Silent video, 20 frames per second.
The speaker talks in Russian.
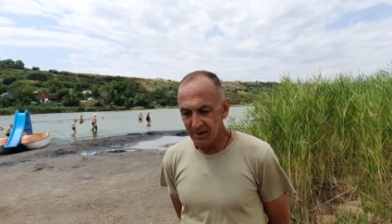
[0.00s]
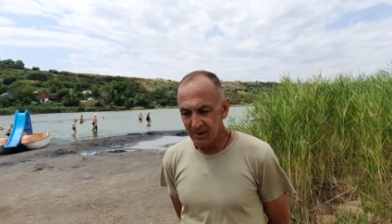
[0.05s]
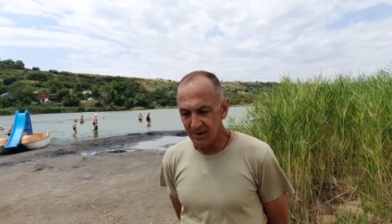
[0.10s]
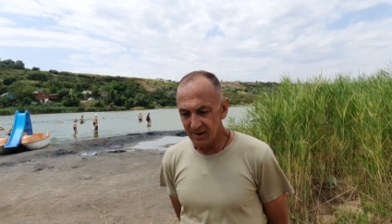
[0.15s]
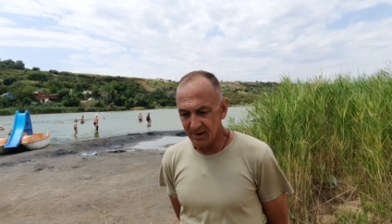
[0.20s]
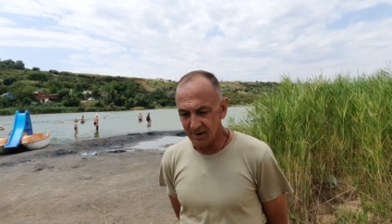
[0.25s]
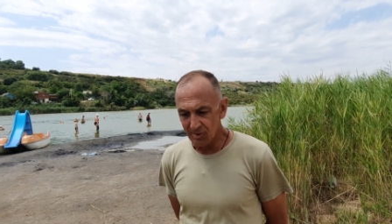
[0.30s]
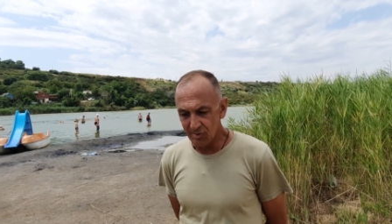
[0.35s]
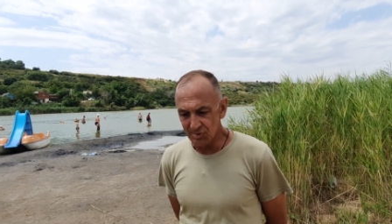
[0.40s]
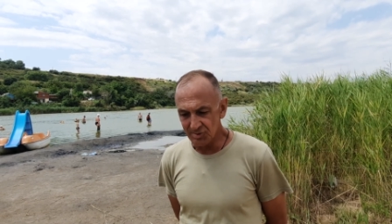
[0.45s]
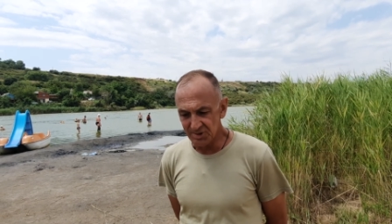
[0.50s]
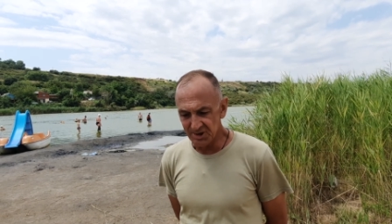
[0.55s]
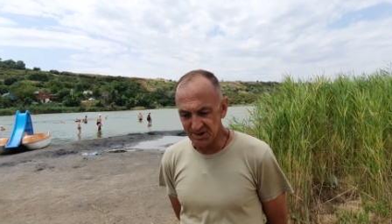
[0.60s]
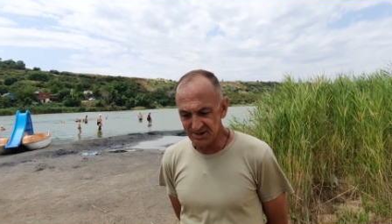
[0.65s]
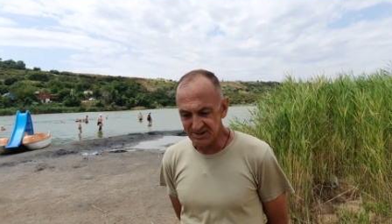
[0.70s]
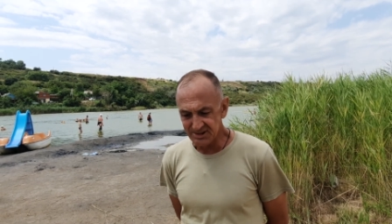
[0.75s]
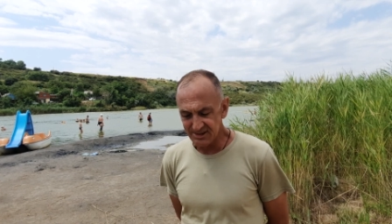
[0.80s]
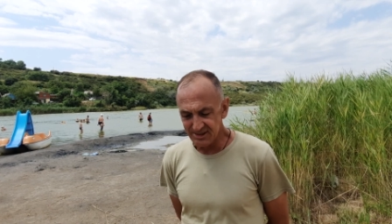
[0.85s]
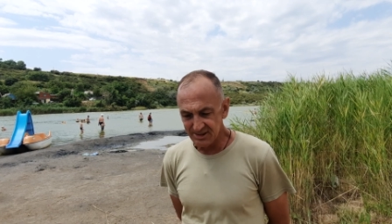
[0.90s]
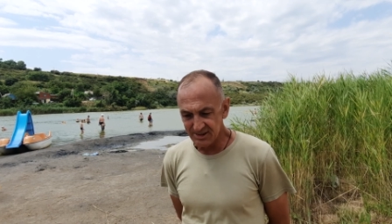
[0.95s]
а, у
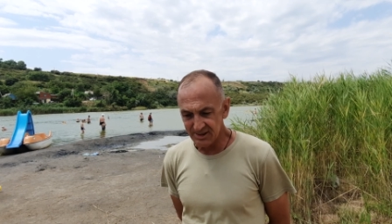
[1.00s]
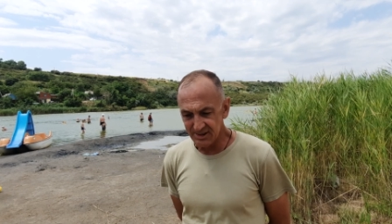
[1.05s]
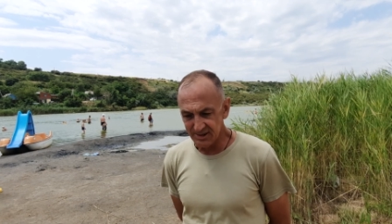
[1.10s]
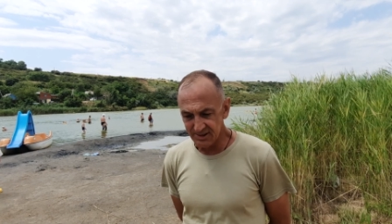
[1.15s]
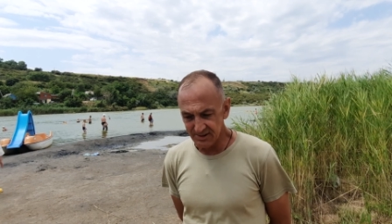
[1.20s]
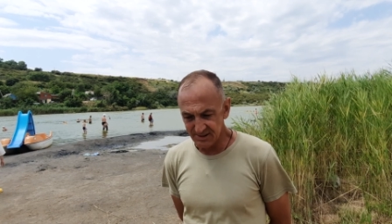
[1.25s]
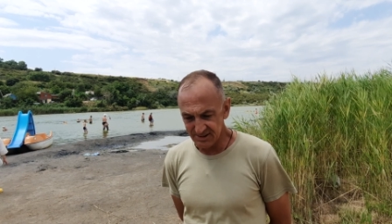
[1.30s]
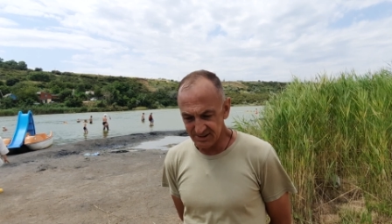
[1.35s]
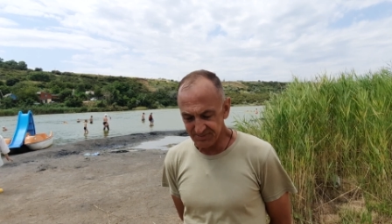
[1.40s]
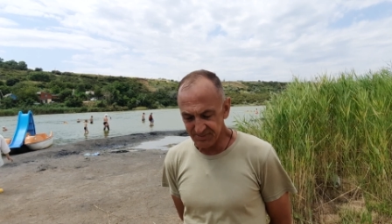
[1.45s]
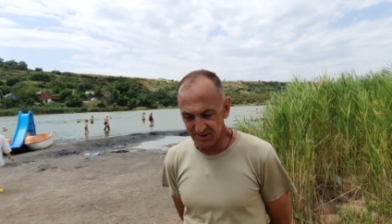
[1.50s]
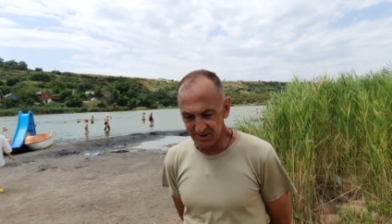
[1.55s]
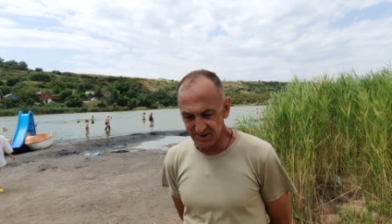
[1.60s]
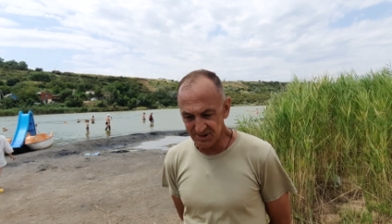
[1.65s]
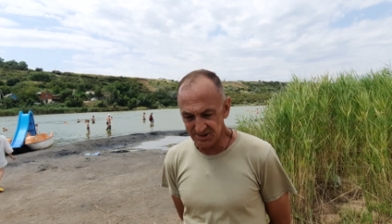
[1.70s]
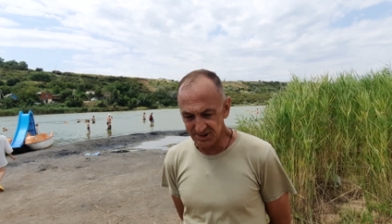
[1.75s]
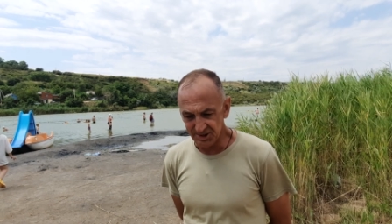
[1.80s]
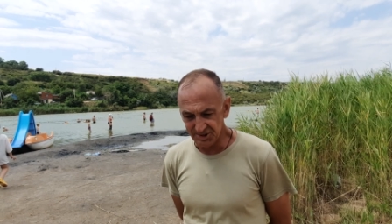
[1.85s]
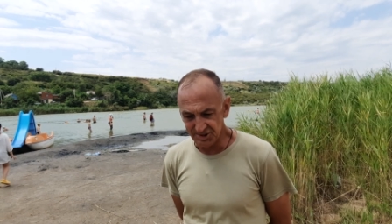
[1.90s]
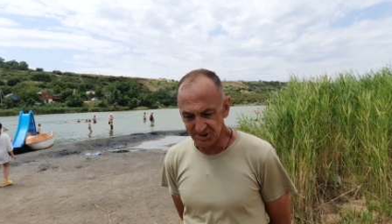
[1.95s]
нас с
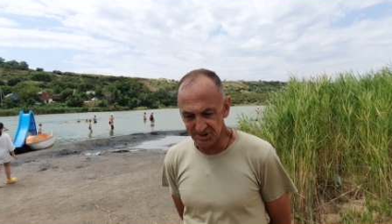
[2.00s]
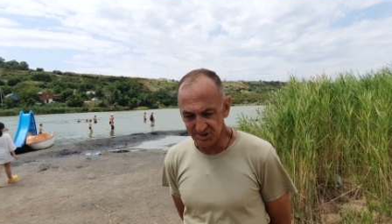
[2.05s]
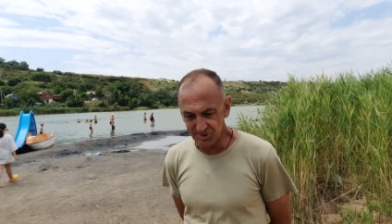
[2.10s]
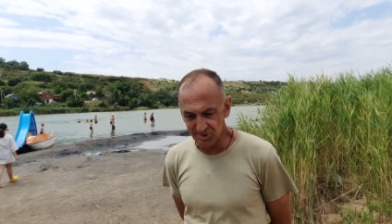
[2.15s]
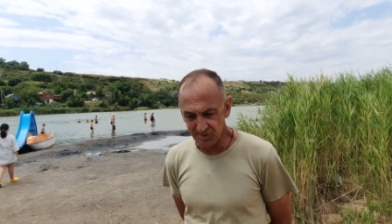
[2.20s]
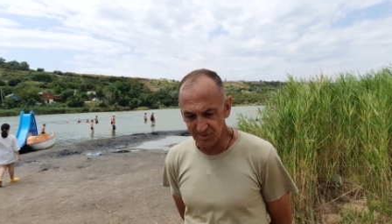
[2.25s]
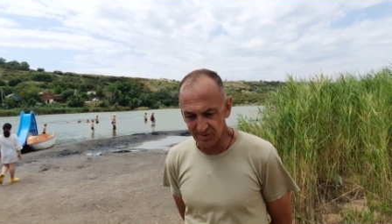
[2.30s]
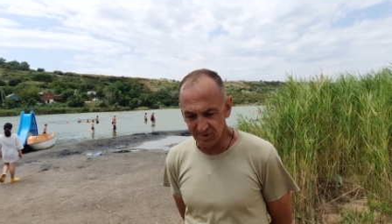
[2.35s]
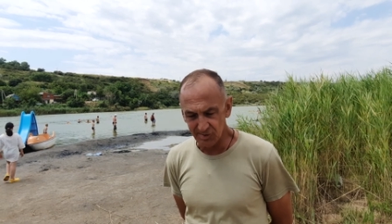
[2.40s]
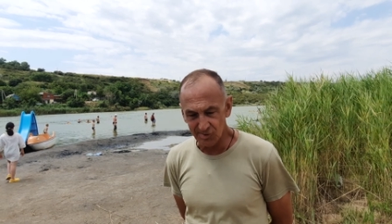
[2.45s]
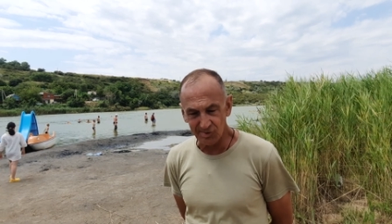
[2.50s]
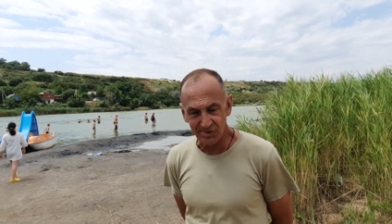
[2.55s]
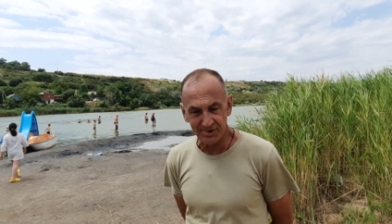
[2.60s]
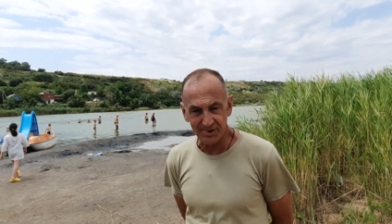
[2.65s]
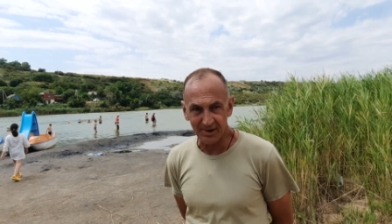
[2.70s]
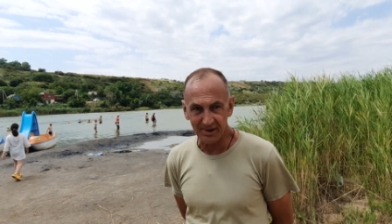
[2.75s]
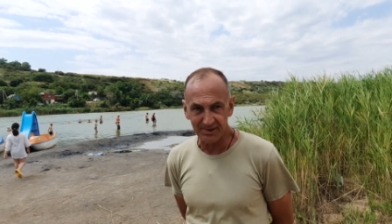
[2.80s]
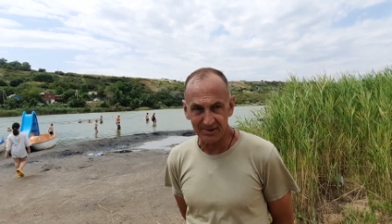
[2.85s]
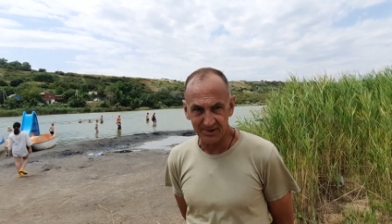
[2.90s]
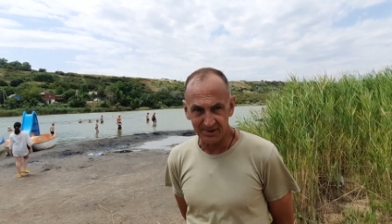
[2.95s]
56 -го
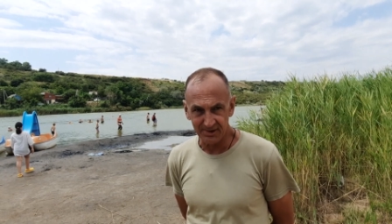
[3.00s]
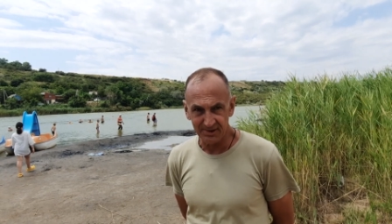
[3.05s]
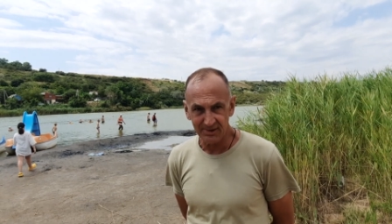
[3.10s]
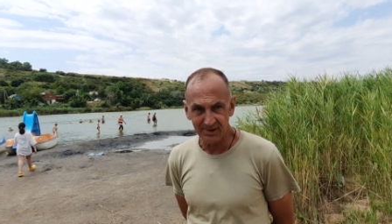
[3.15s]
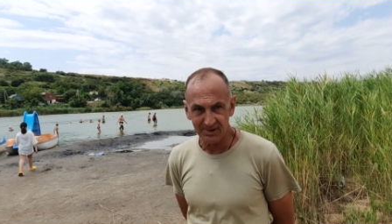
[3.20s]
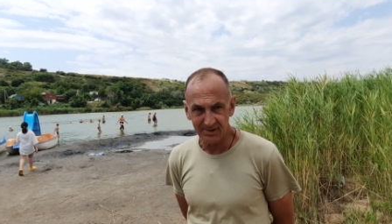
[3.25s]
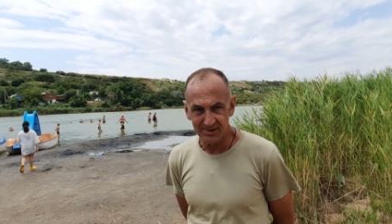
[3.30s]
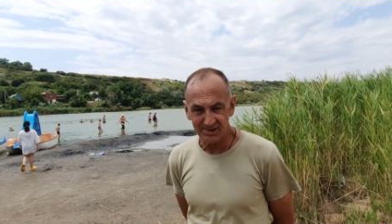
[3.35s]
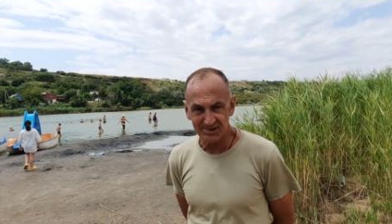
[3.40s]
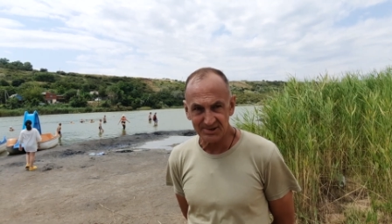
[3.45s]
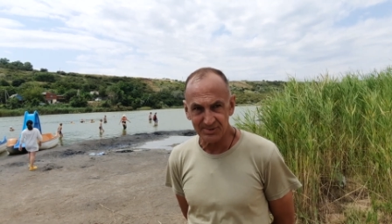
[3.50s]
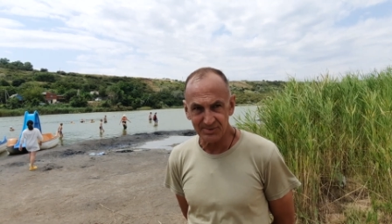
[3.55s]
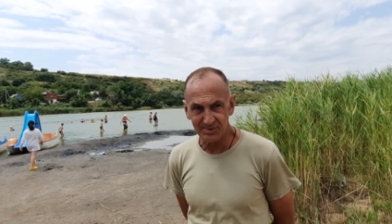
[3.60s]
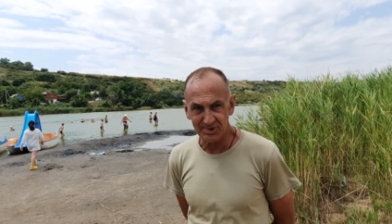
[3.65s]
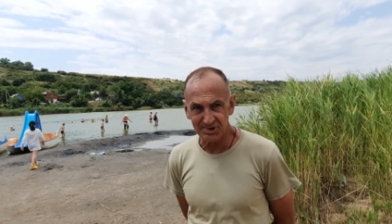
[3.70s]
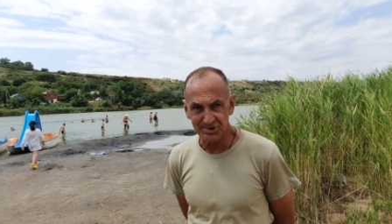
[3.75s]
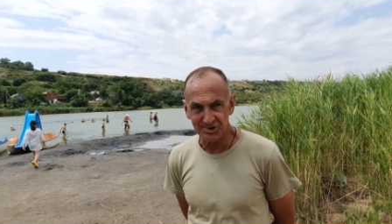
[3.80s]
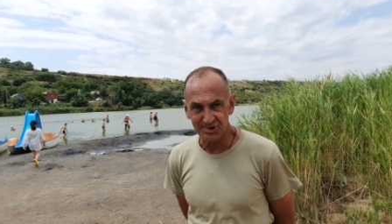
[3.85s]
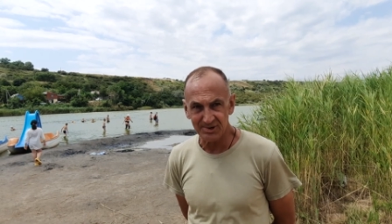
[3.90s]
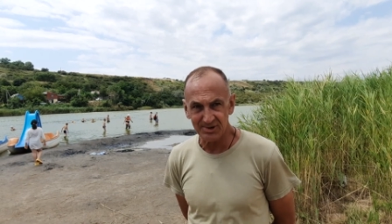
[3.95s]
года открыта эта
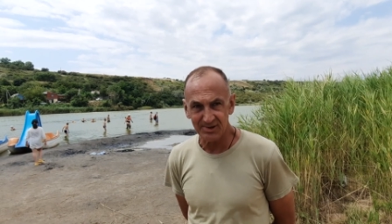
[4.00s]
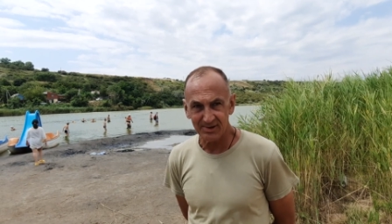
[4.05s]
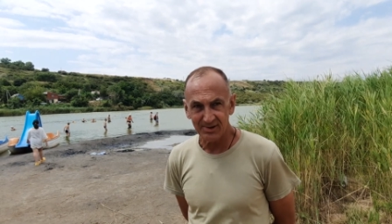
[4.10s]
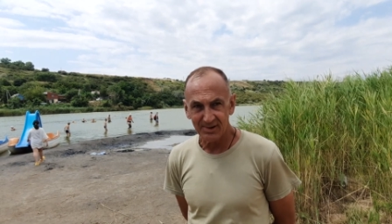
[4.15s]
скважина.